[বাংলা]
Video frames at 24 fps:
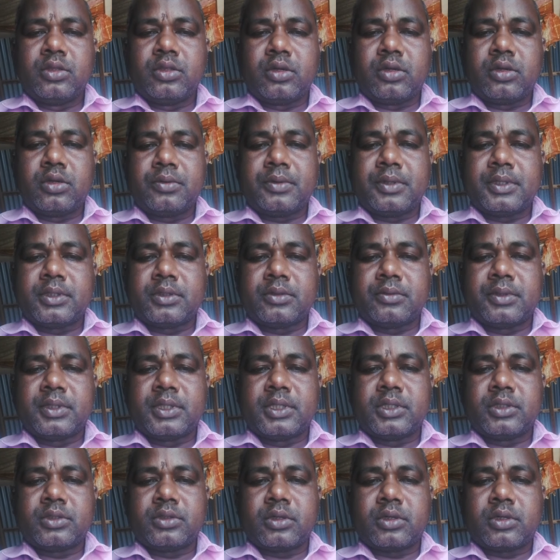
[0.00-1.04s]
ধন্যবাদ
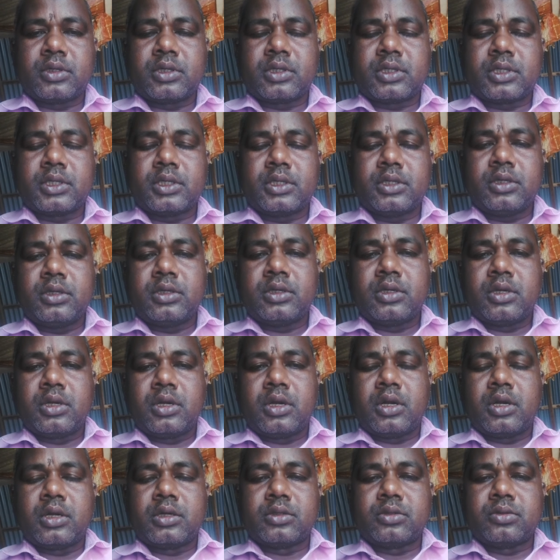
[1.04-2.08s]
তোমাদের সকলকে
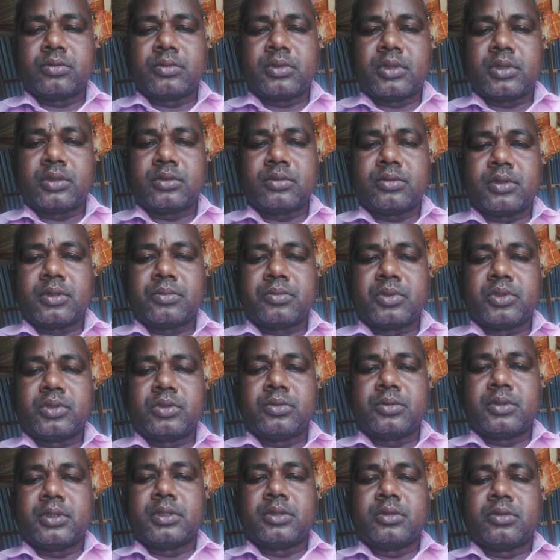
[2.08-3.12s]
আর তোমরা তোমার
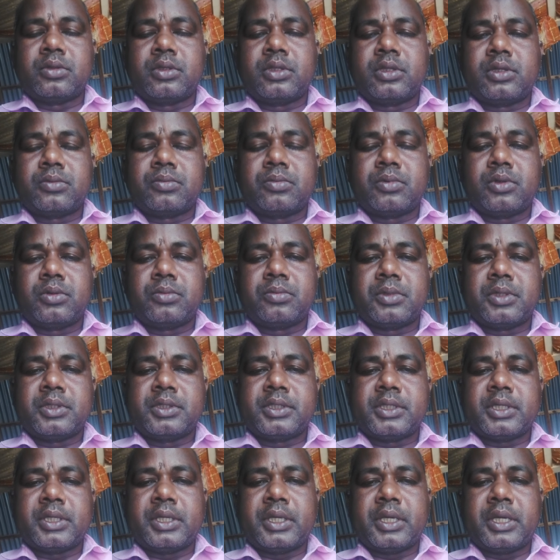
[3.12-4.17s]
বন্ধুবান্ধবদের বলবে
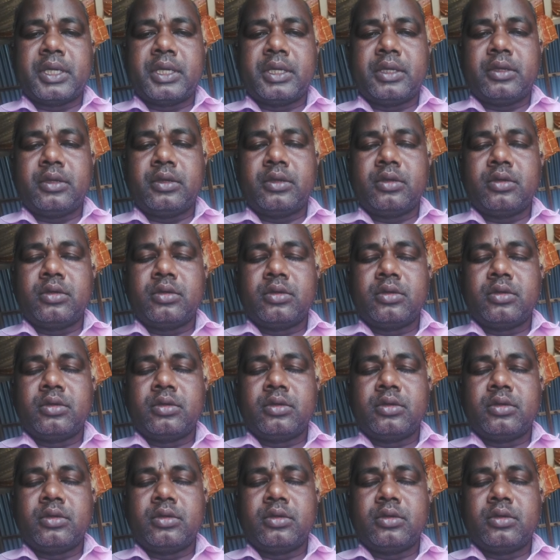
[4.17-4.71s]
যে এই